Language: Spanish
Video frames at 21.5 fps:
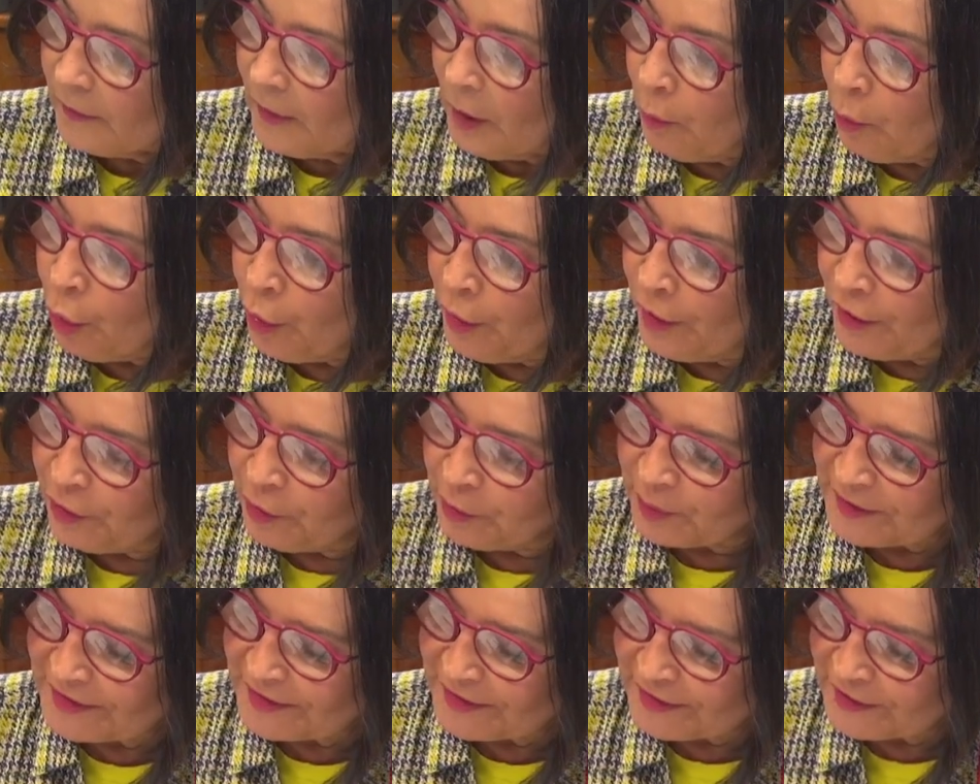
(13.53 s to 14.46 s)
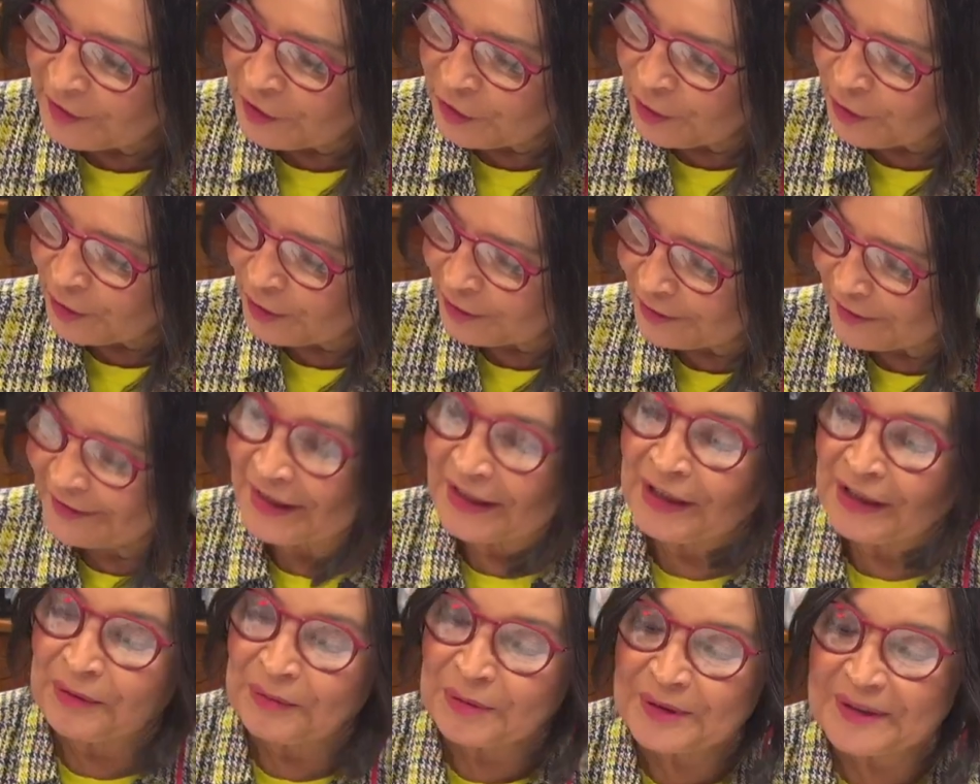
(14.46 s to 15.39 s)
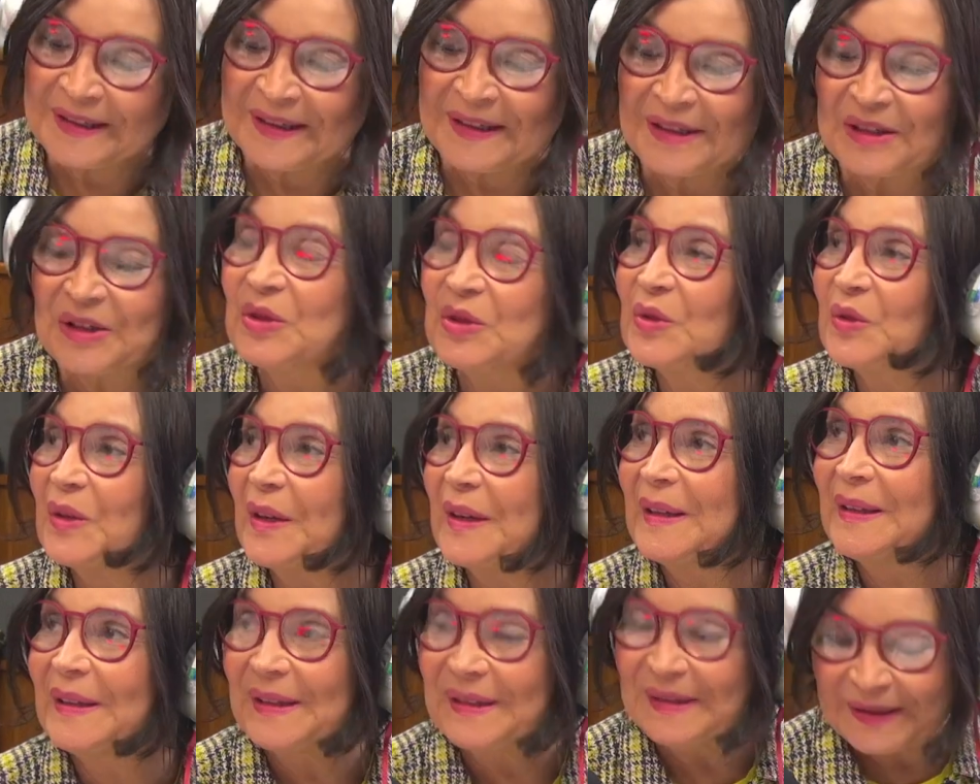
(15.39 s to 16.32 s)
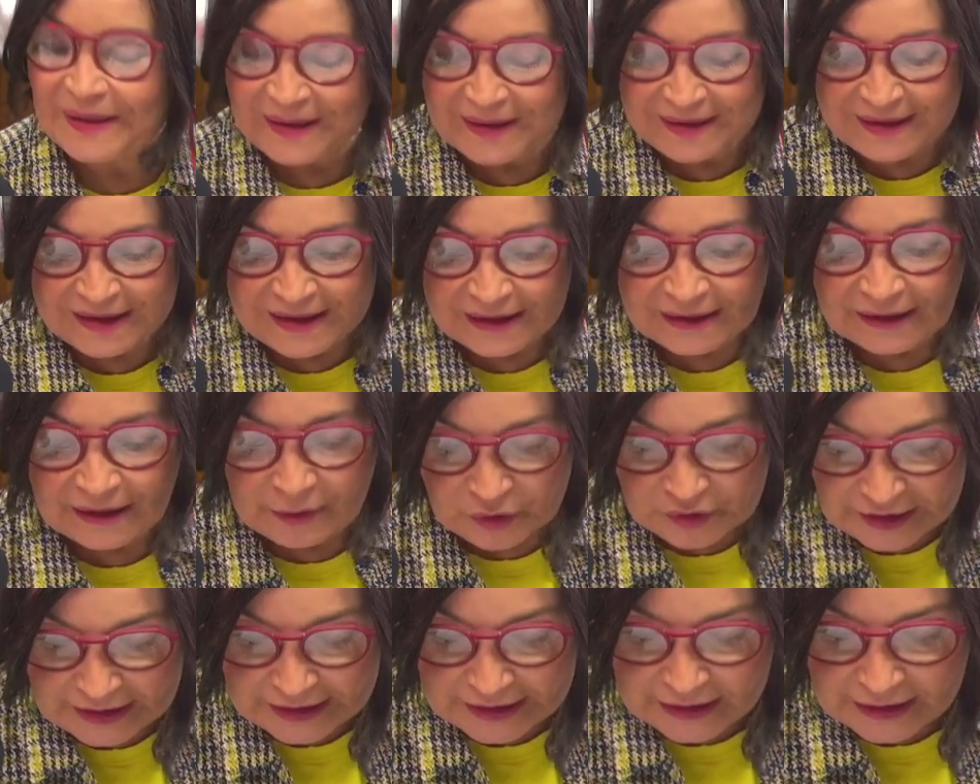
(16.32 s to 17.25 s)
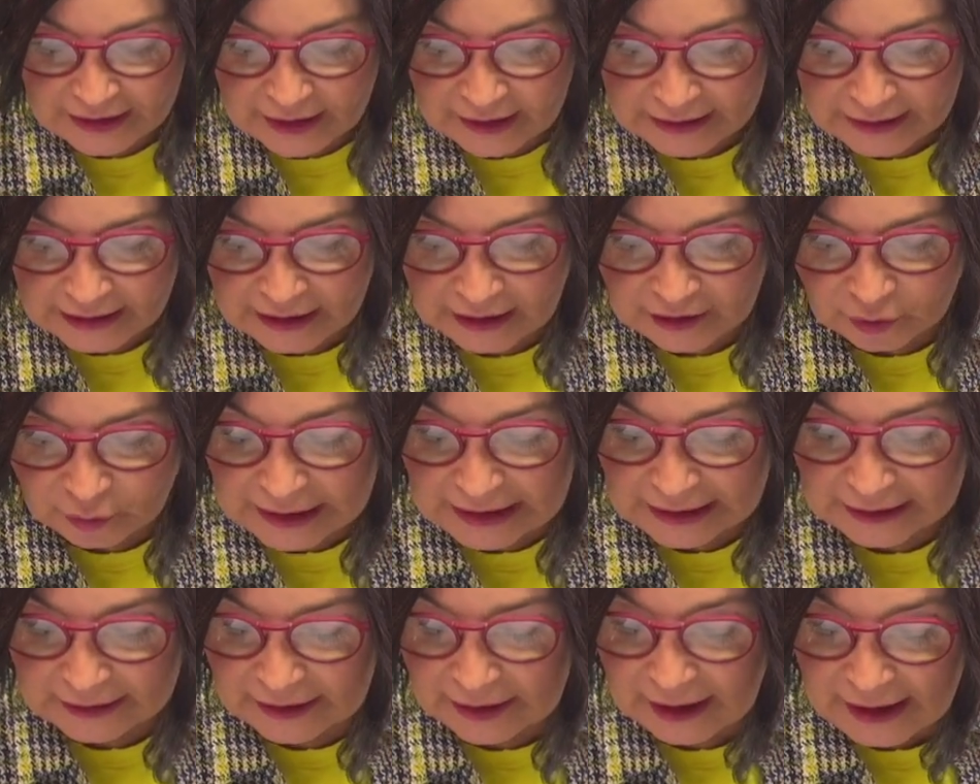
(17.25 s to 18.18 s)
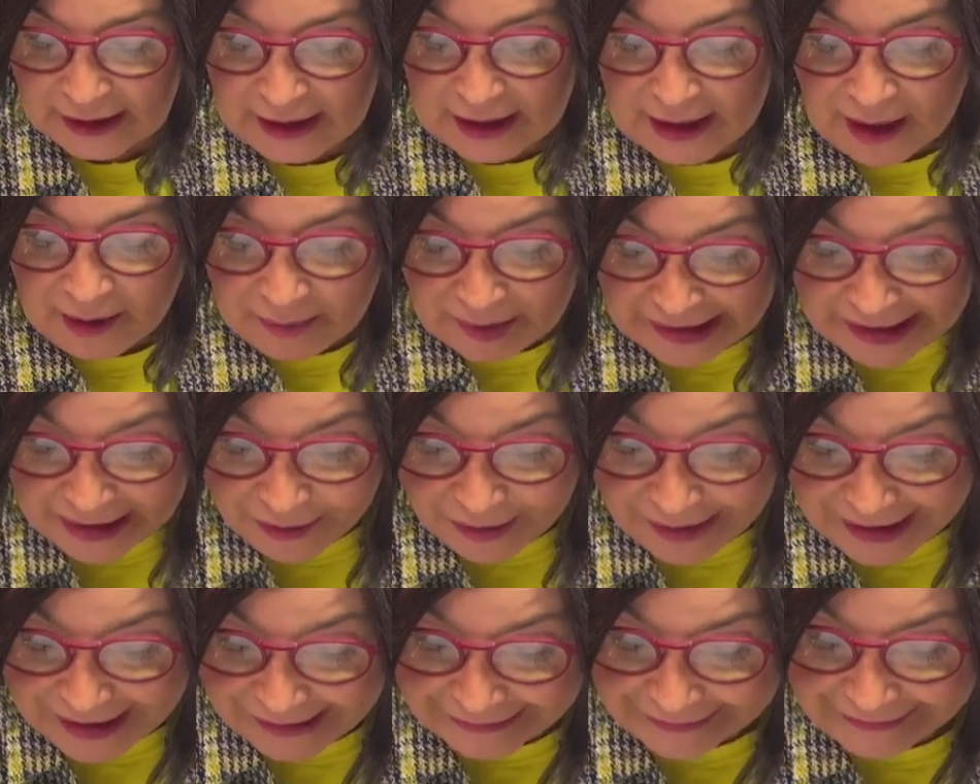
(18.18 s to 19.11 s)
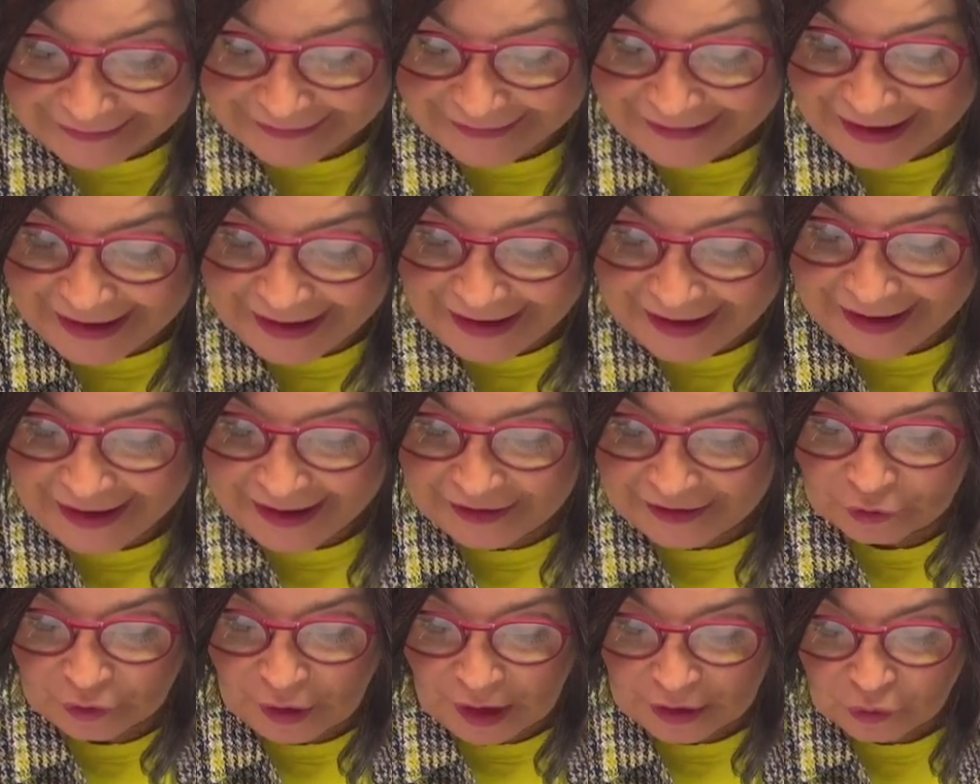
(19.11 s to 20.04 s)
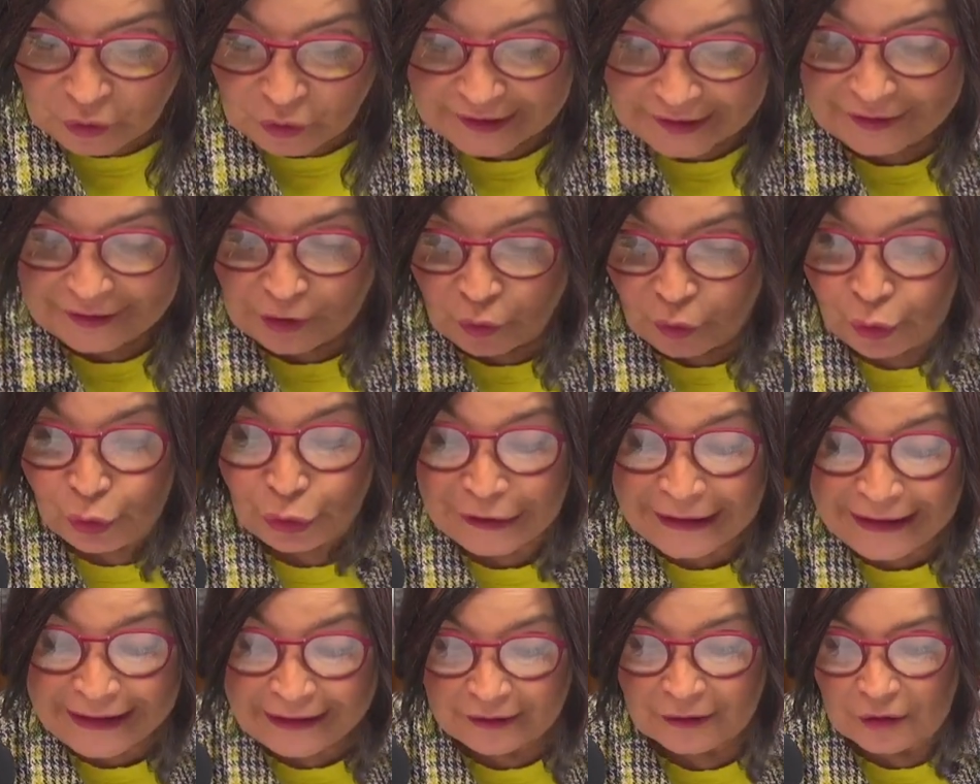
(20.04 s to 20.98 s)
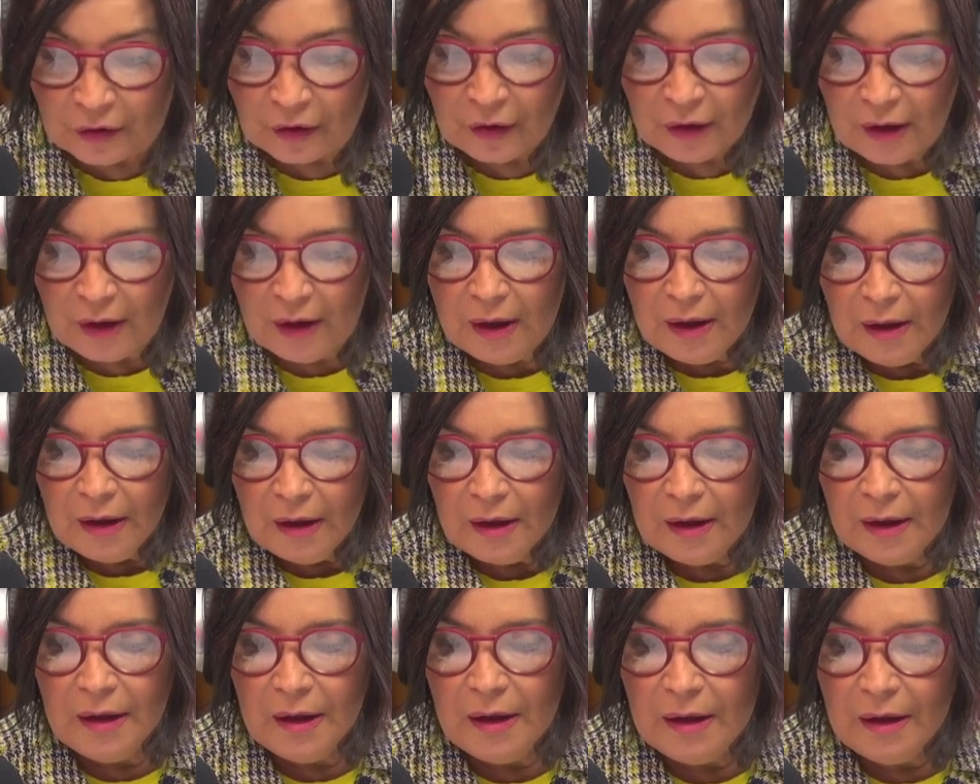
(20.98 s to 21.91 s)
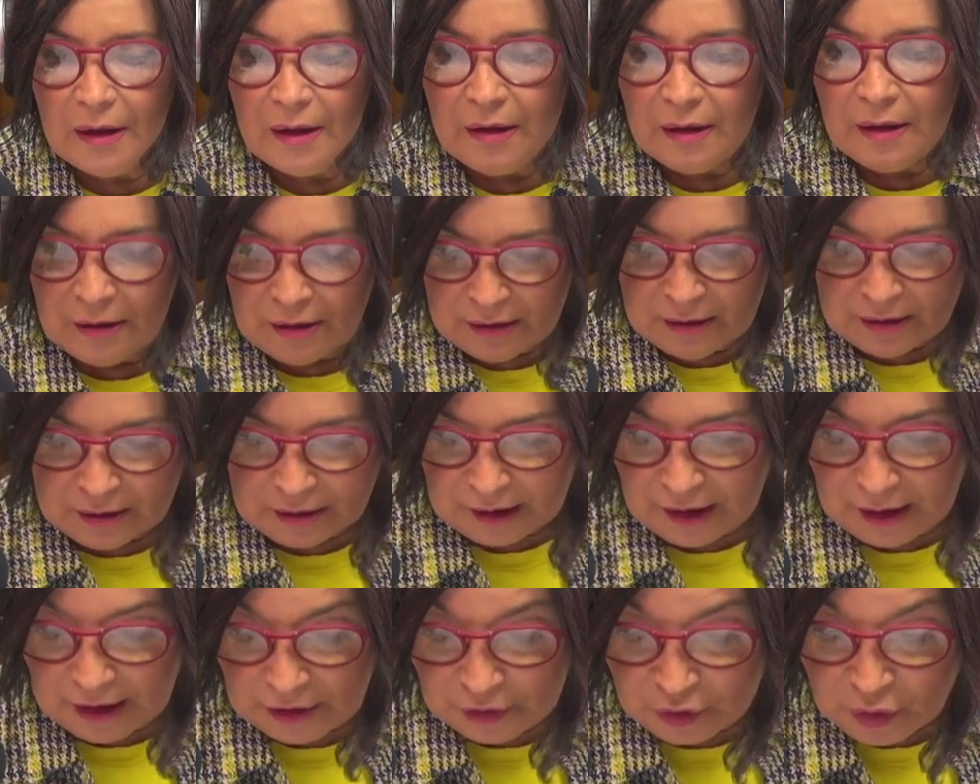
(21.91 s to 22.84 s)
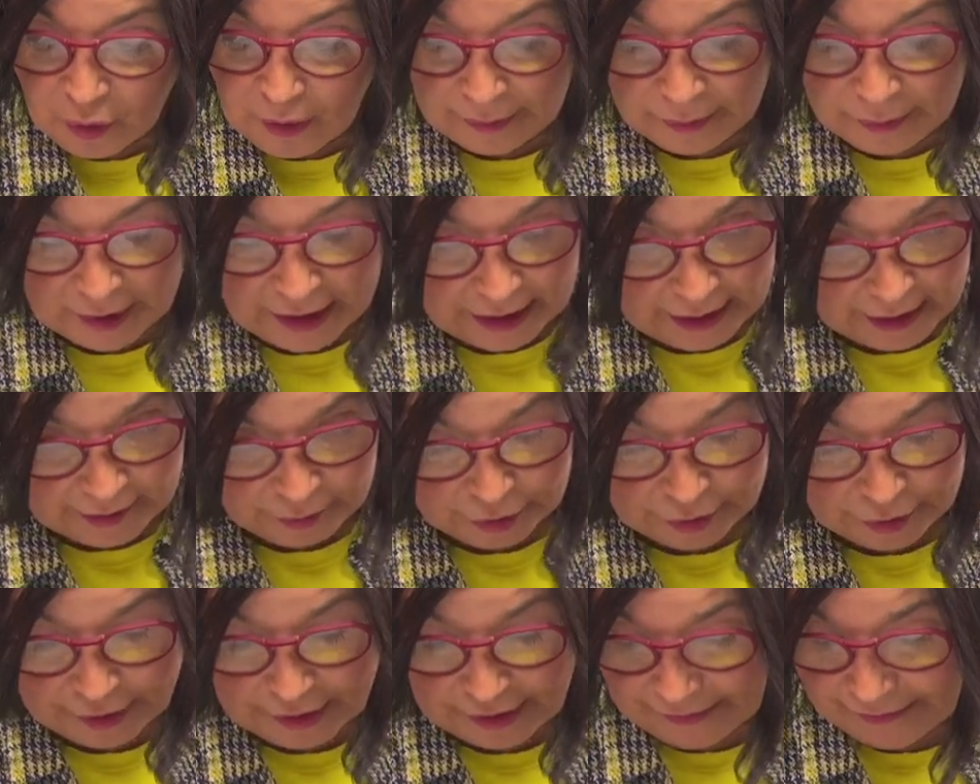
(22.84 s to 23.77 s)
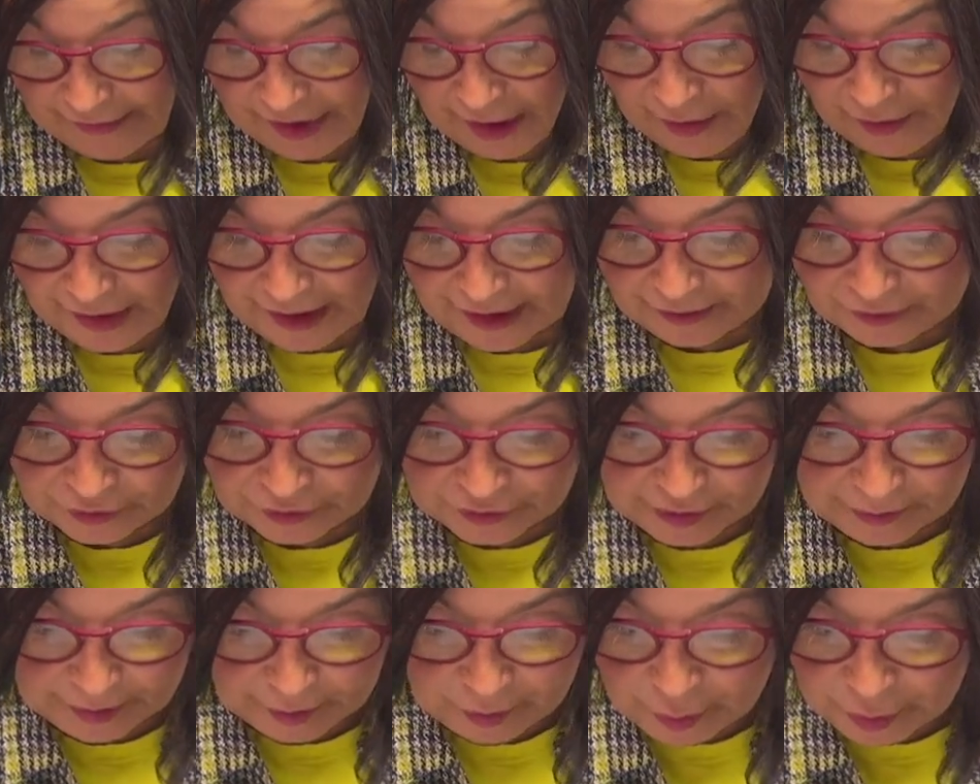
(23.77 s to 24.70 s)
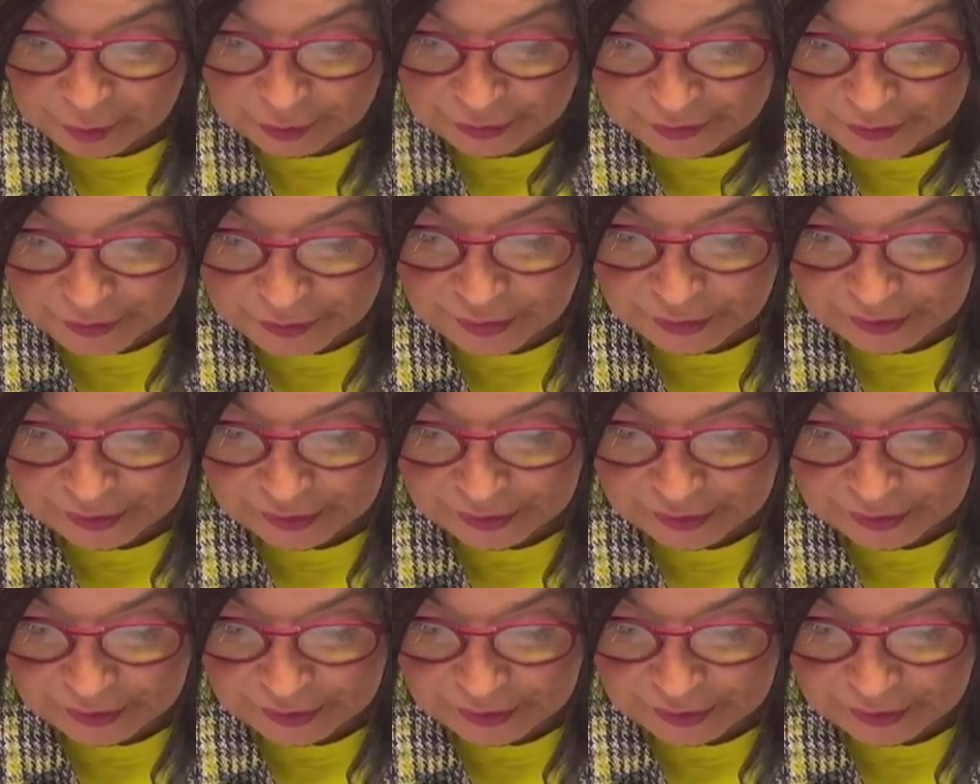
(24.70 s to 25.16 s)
Bueno, pues sí, señor. Seguimos aquí 243 y ya tenemos en línea a Ricardo Miranda para hablar de algo que está ocurriendo eh, que él nos va a explicar, porque la verdad no sabemos por qué ocurre.